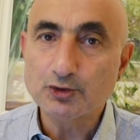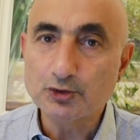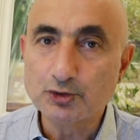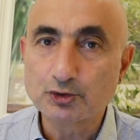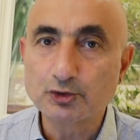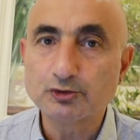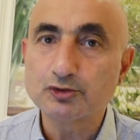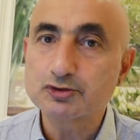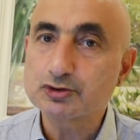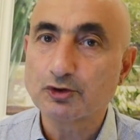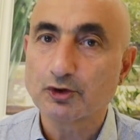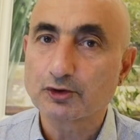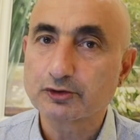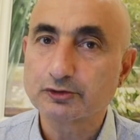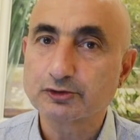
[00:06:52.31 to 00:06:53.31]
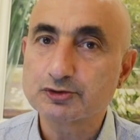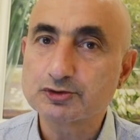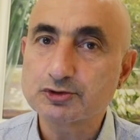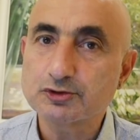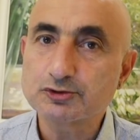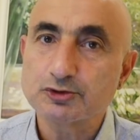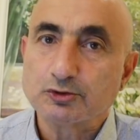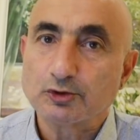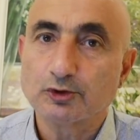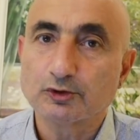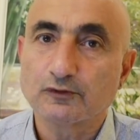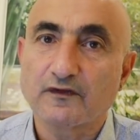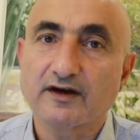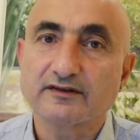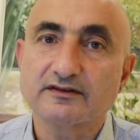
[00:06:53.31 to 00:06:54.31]
Ürkütücü, korkutucu çünkü
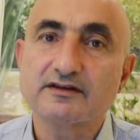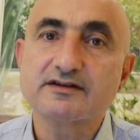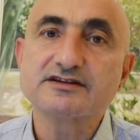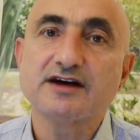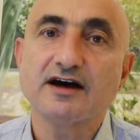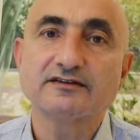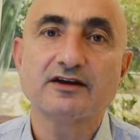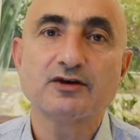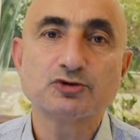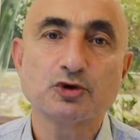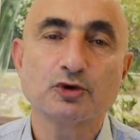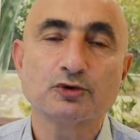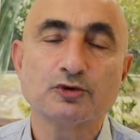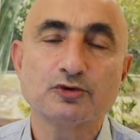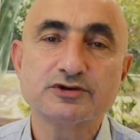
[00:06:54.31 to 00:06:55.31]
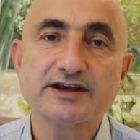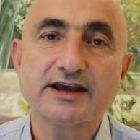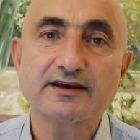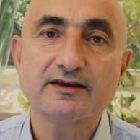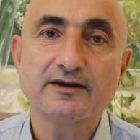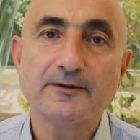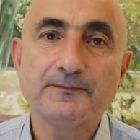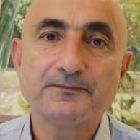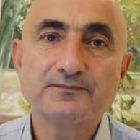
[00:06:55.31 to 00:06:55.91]
konut fiyatları zaten çok yüksek.